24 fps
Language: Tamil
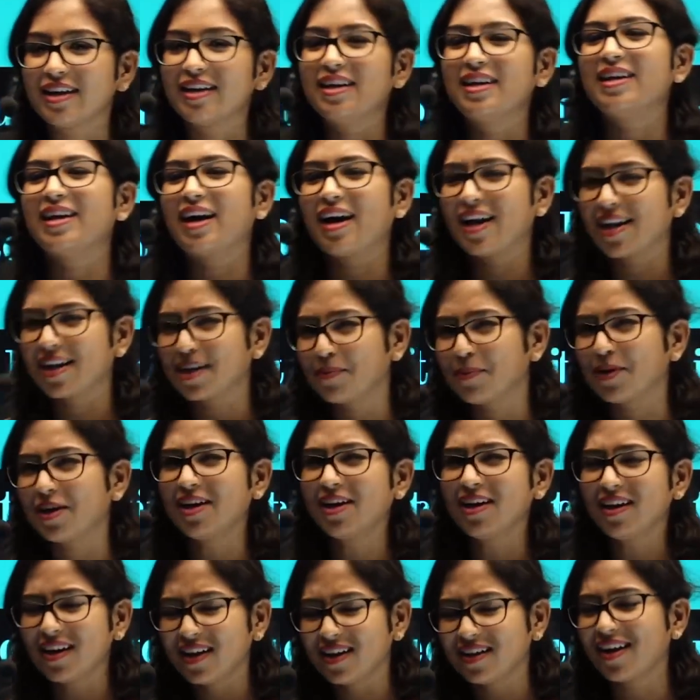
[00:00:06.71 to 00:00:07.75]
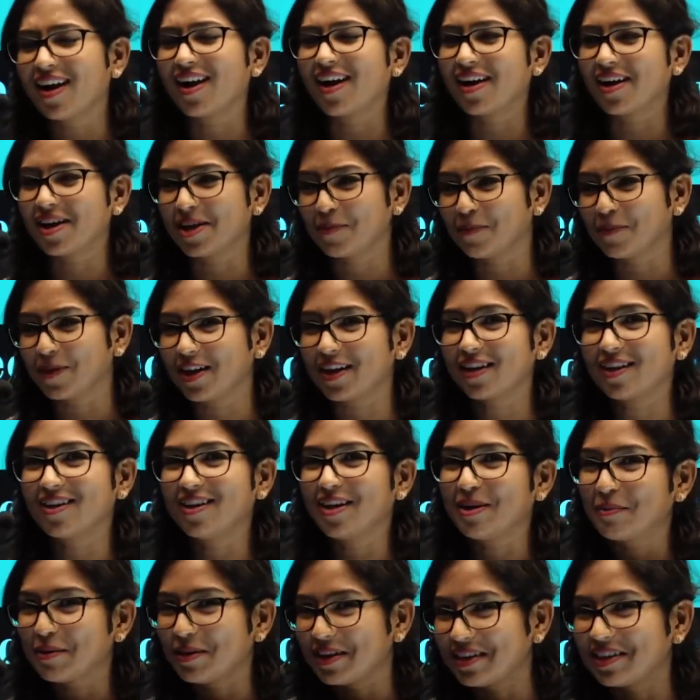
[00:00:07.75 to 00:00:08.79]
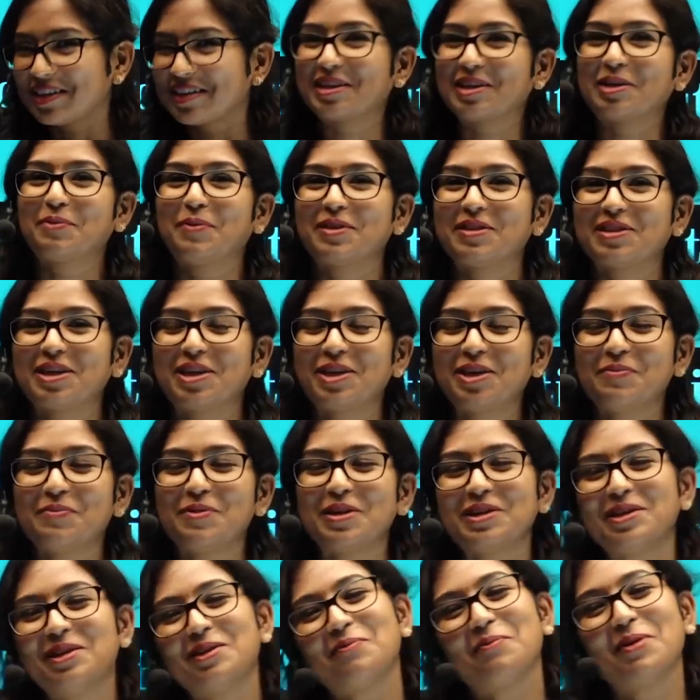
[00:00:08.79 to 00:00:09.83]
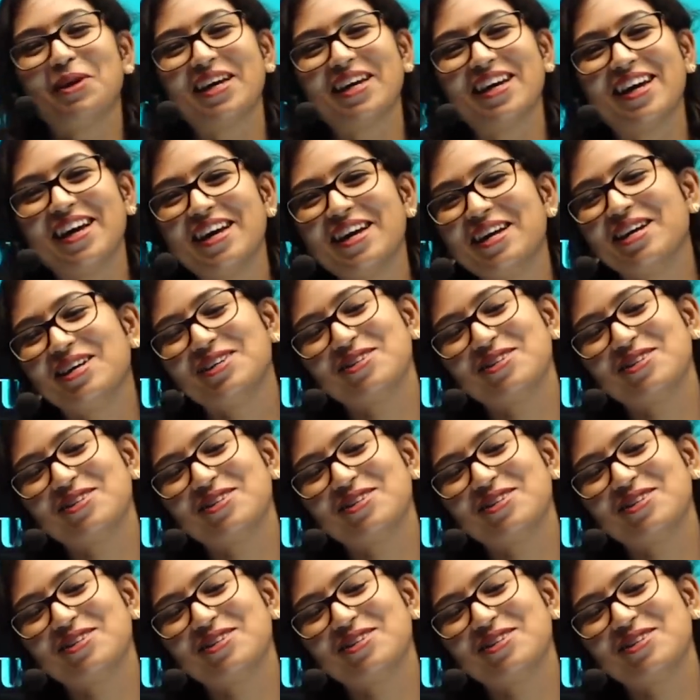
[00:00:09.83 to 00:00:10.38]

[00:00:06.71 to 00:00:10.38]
இல்லை நாளைக்கு பண்ணிக்கலாம் நாளான்னைக்கு பண்ணிக்கலாம் அப்படின்னு இருக்கிற பசங்களும் இருந்திருப்பீங்க